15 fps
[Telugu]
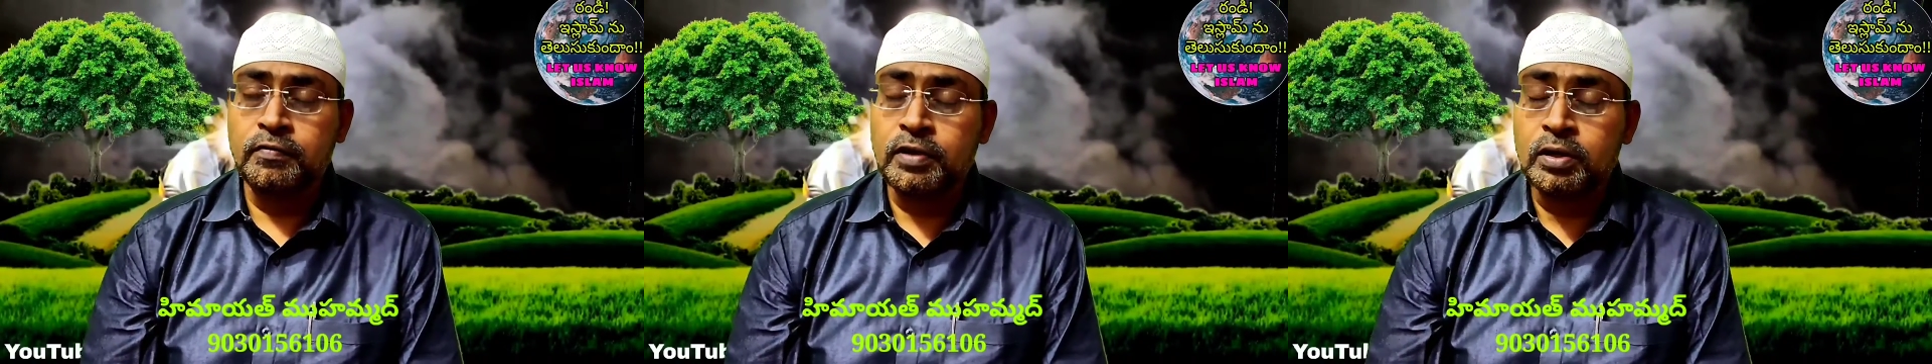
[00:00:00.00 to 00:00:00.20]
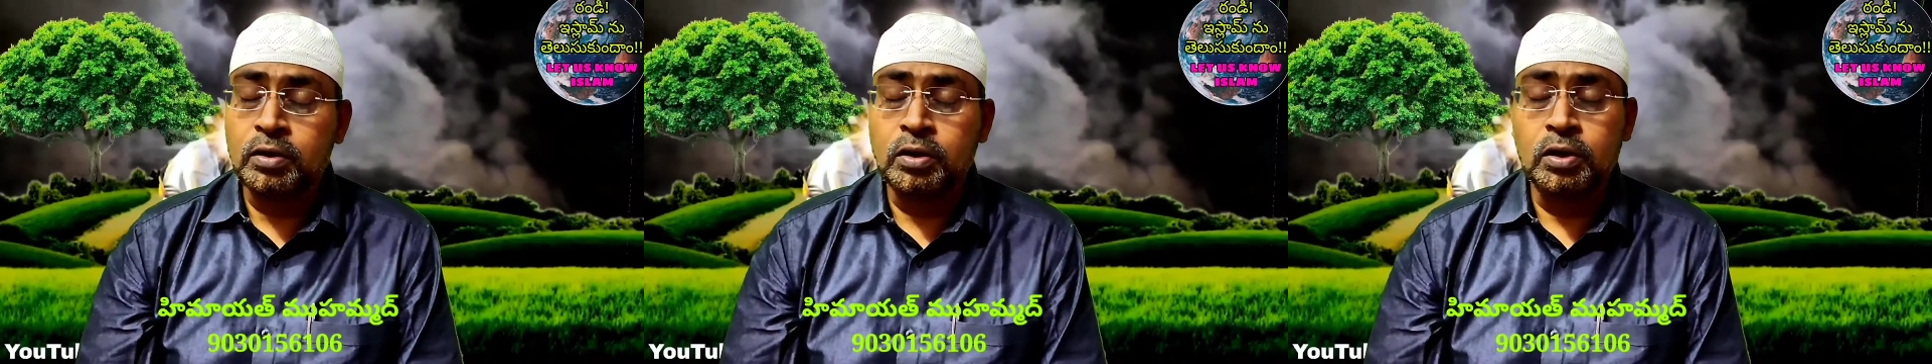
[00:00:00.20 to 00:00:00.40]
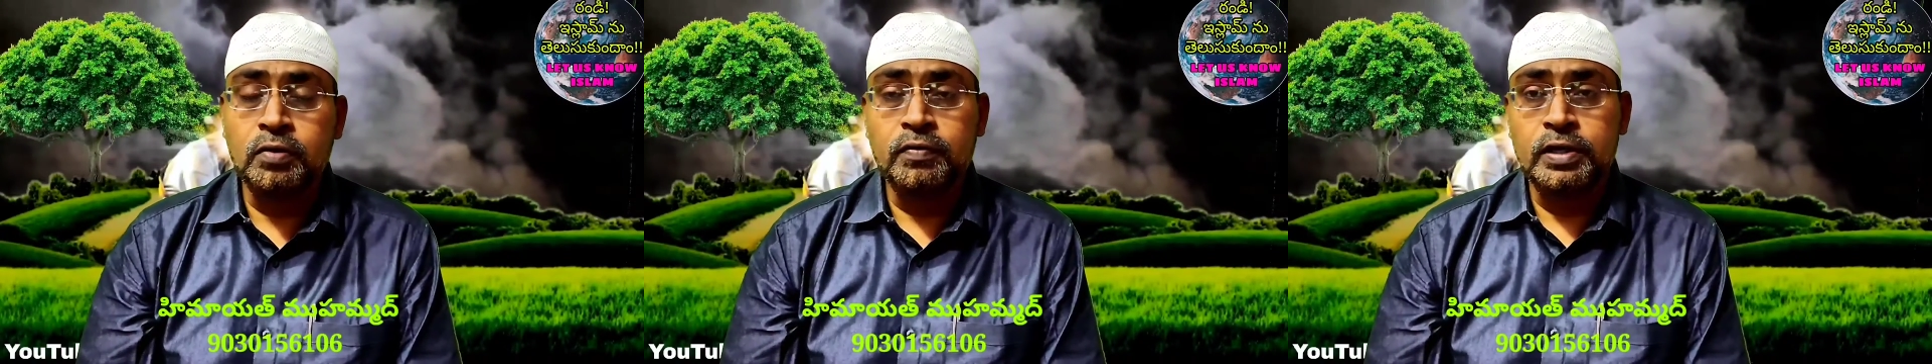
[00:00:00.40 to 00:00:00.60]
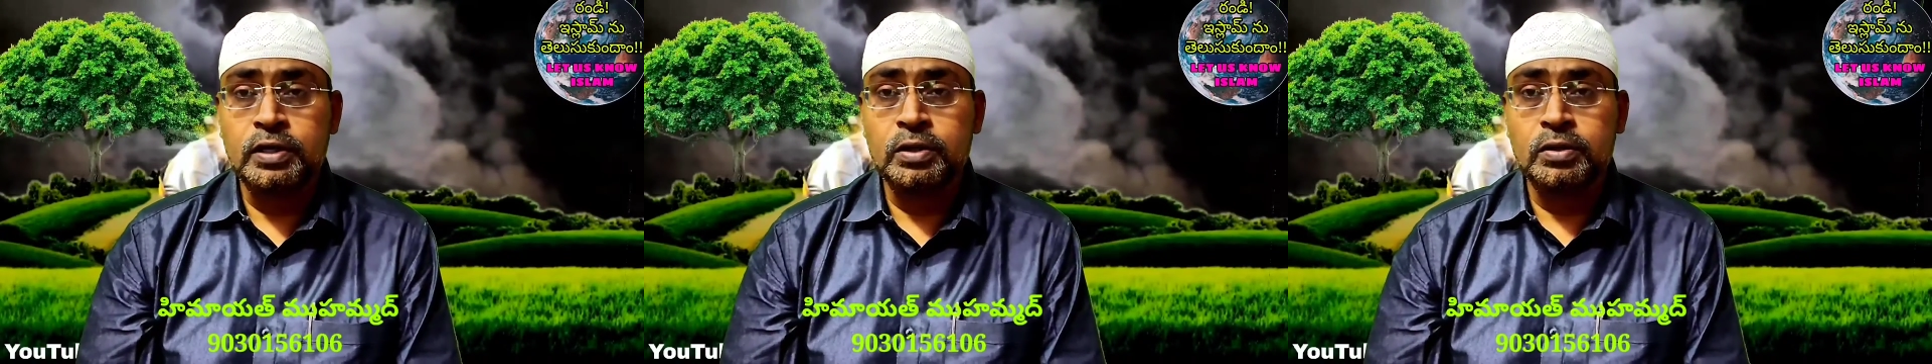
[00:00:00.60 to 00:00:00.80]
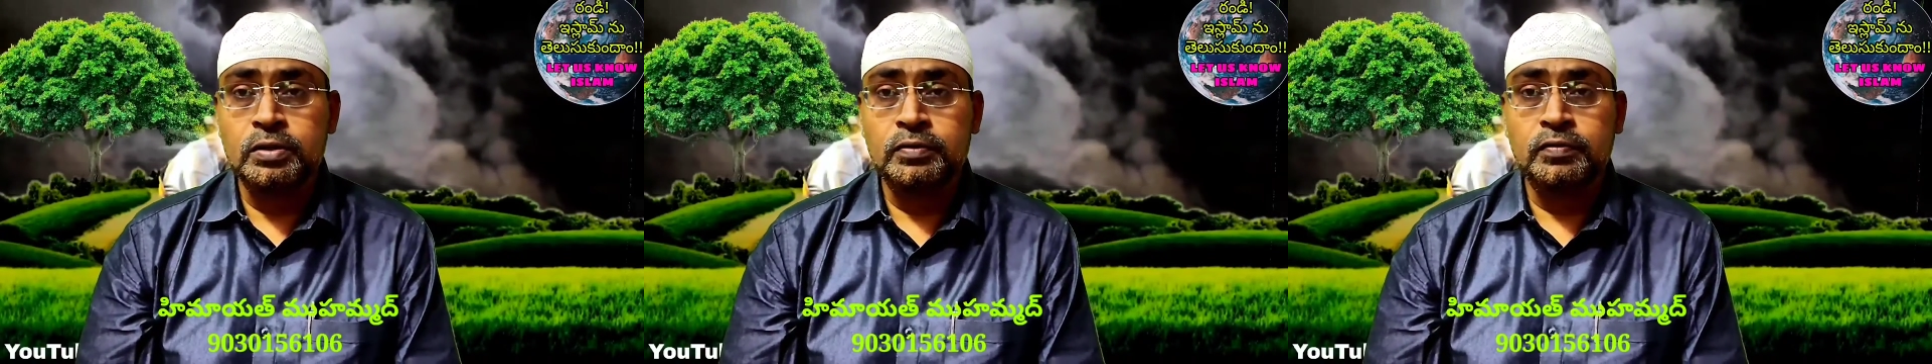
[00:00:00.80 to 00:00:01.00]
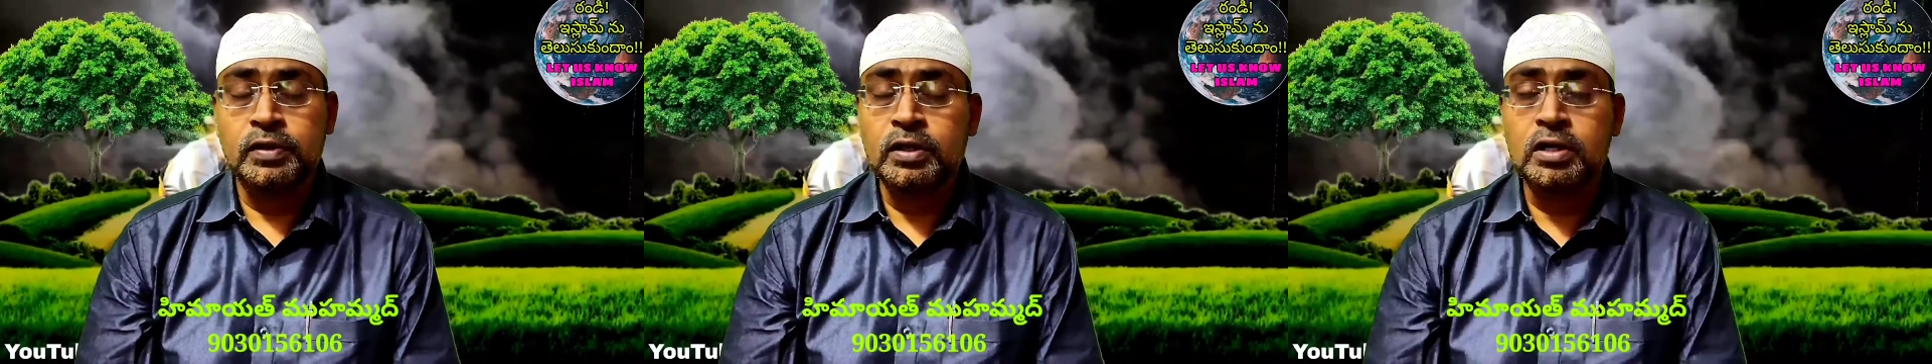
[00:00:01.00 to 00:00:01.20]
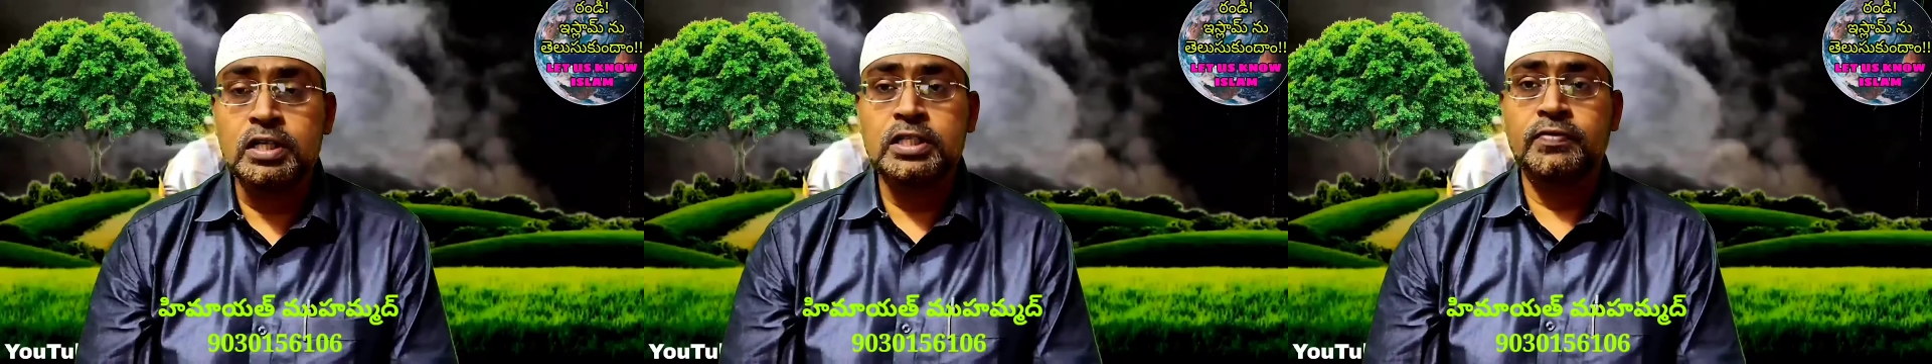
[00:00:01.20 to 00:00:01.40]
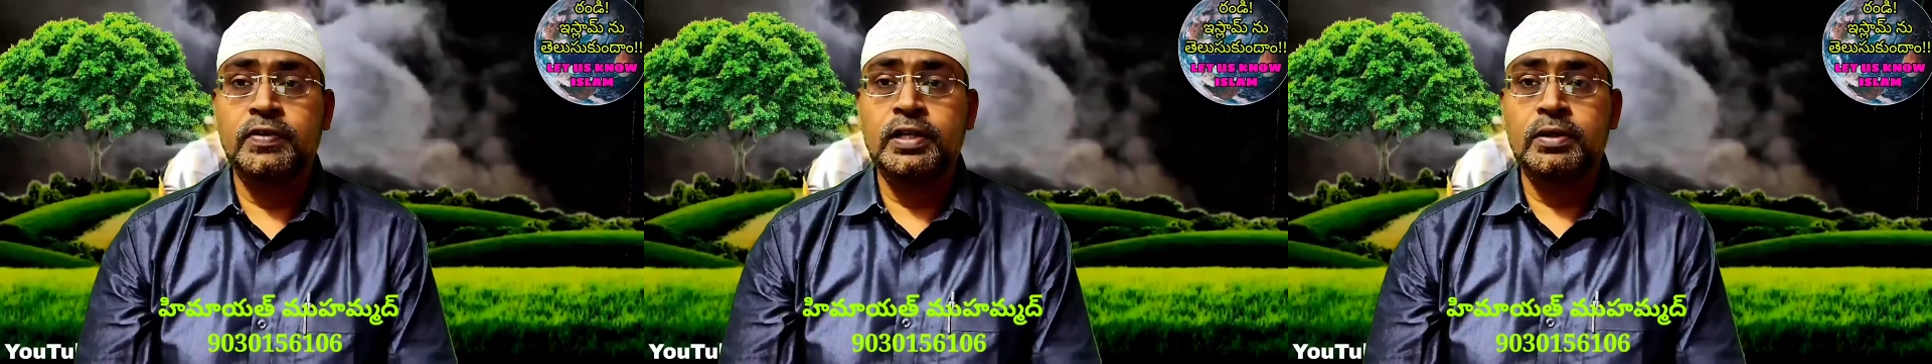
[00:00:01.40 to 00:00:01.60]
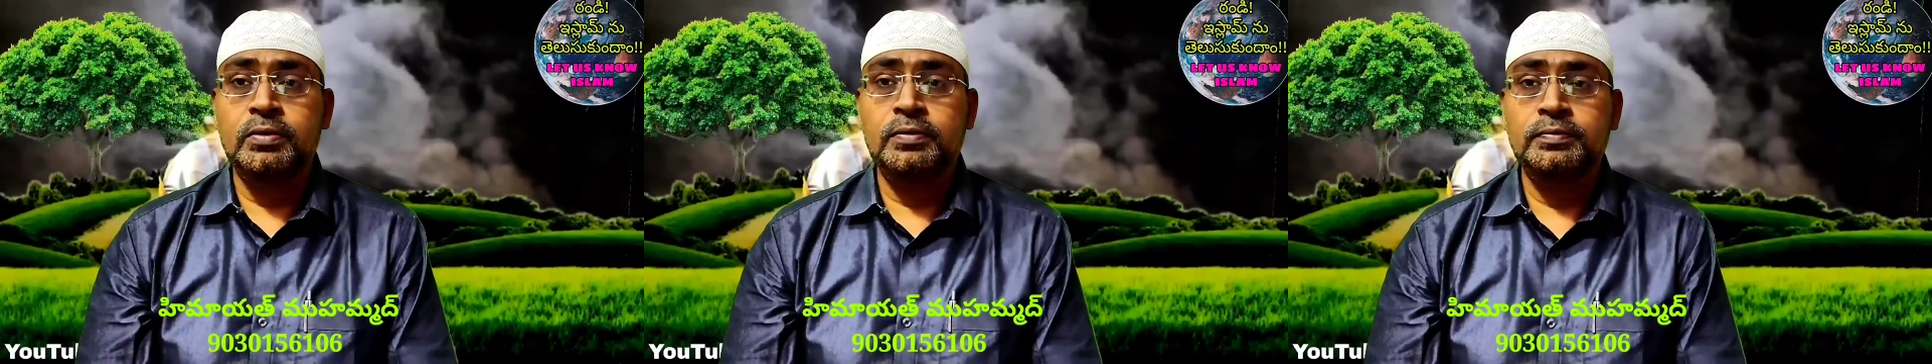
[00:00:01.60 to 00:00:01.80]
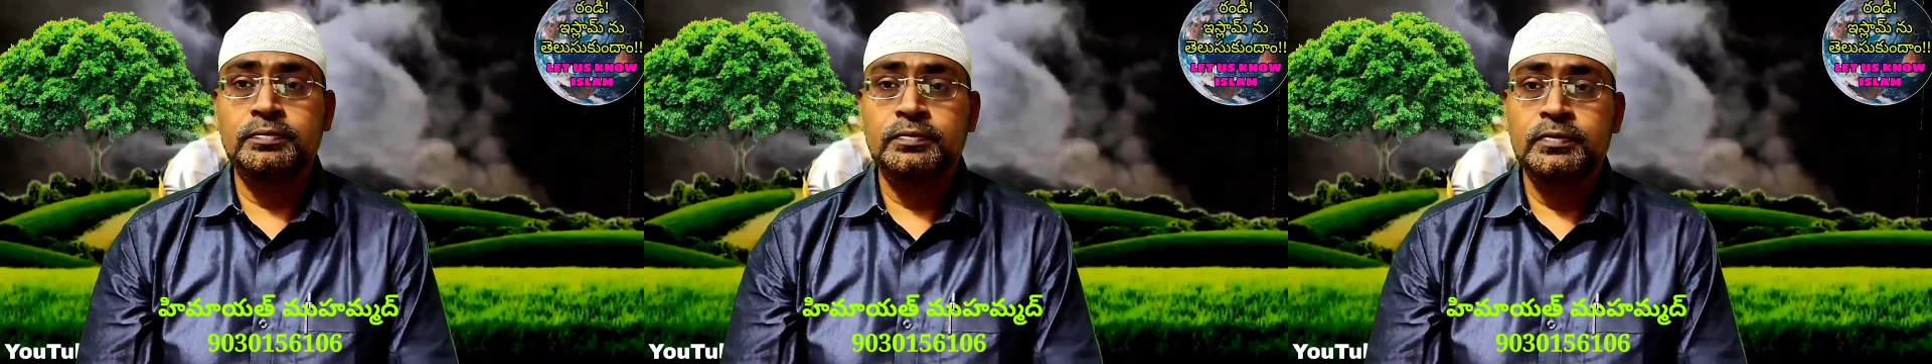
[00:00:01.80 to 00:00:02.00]
వెనుకడుగు వెనుకంజ
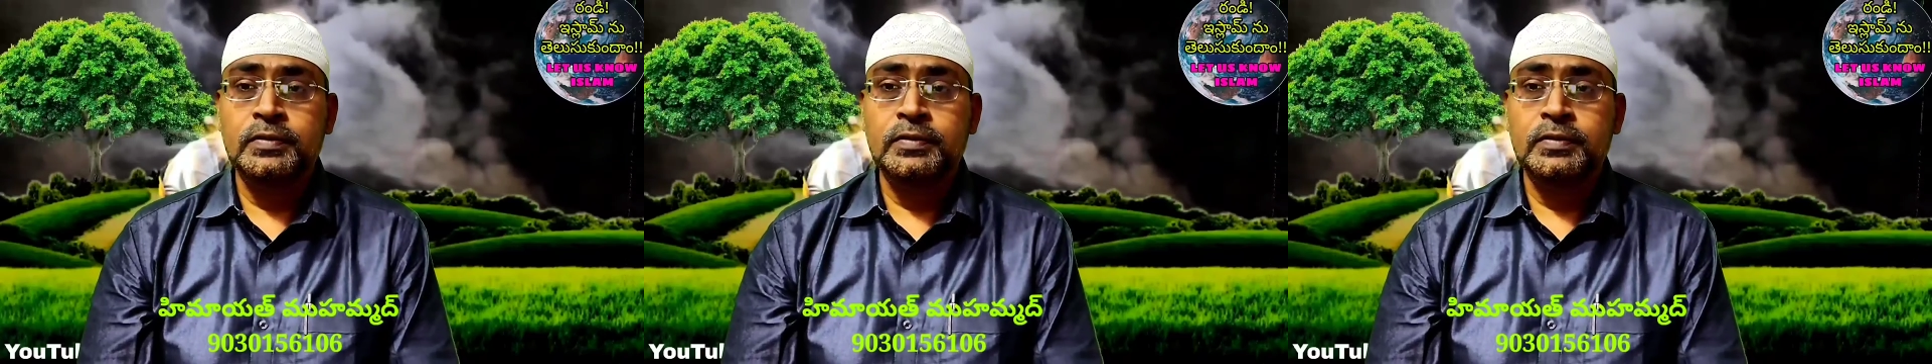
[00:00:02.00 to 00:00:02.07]
వేయరు